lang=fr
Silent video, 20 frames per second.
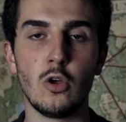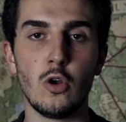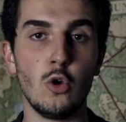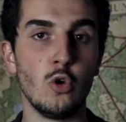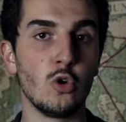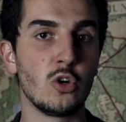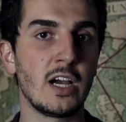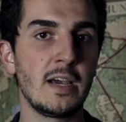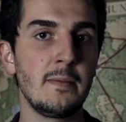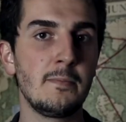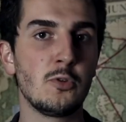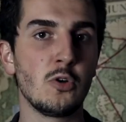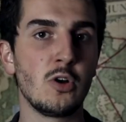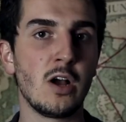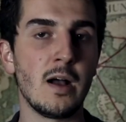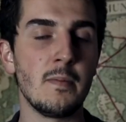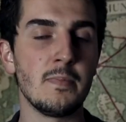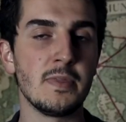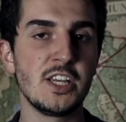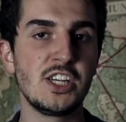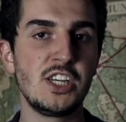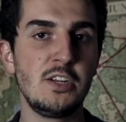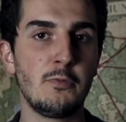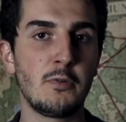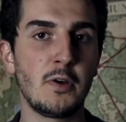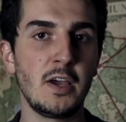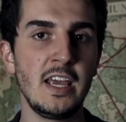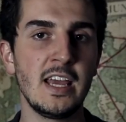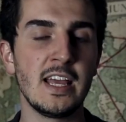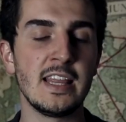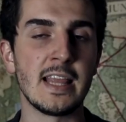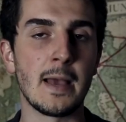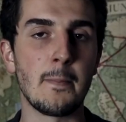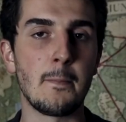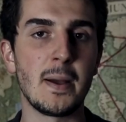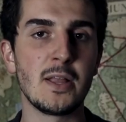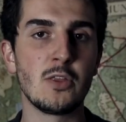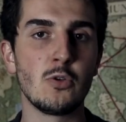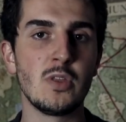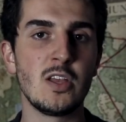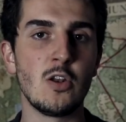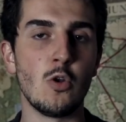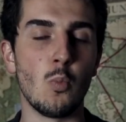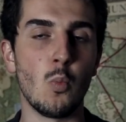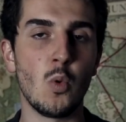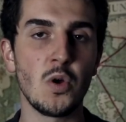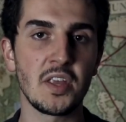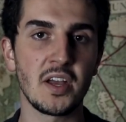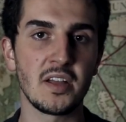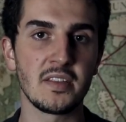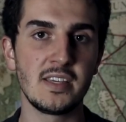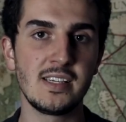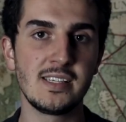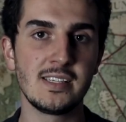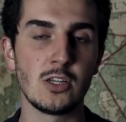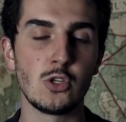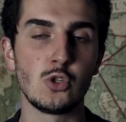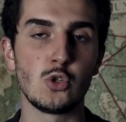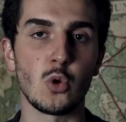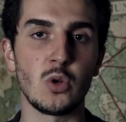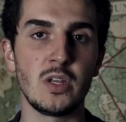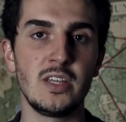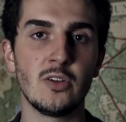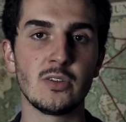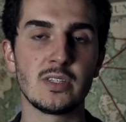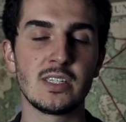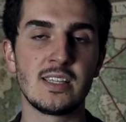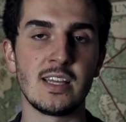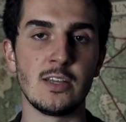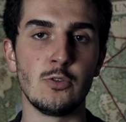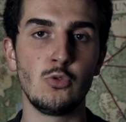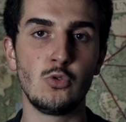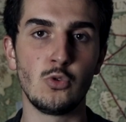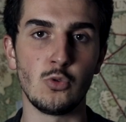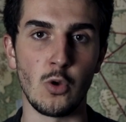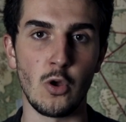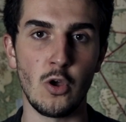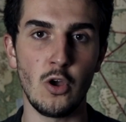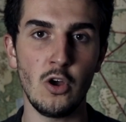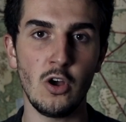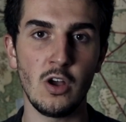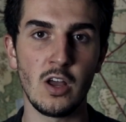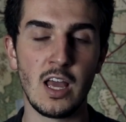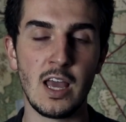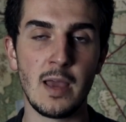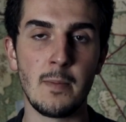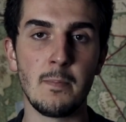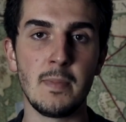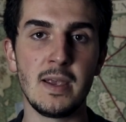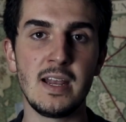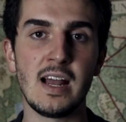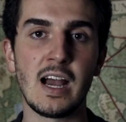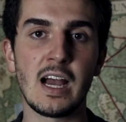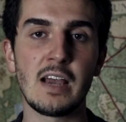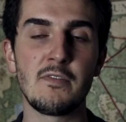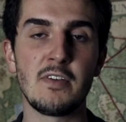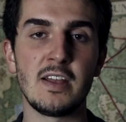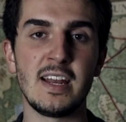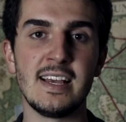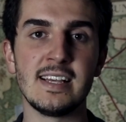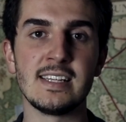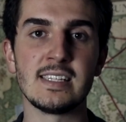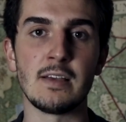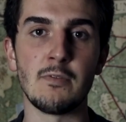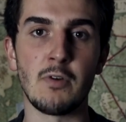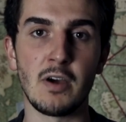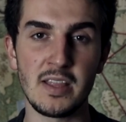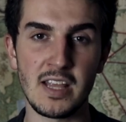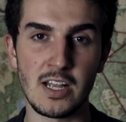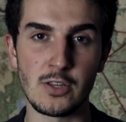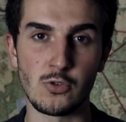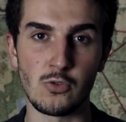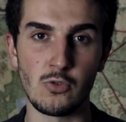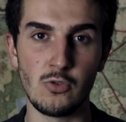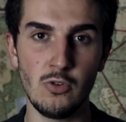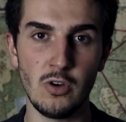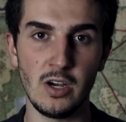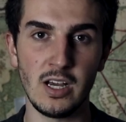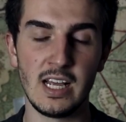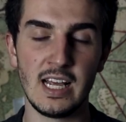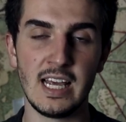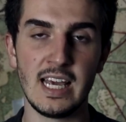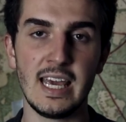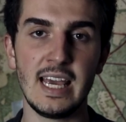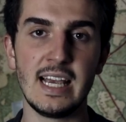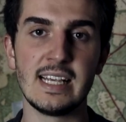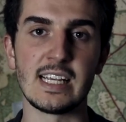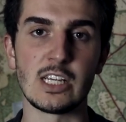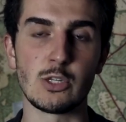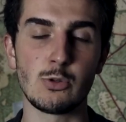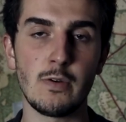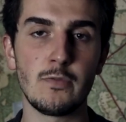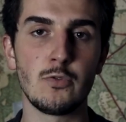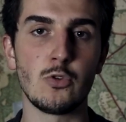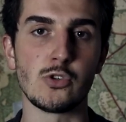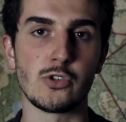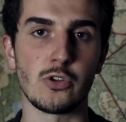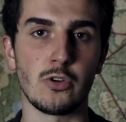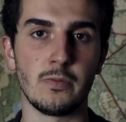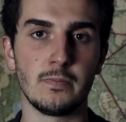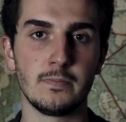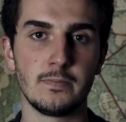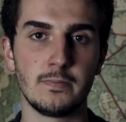Le cryptogramme déchiffré n'a pas donné le moindre indice sur l'identité du tueur, mais il a révélé sa vraie nature et sa soif de sang.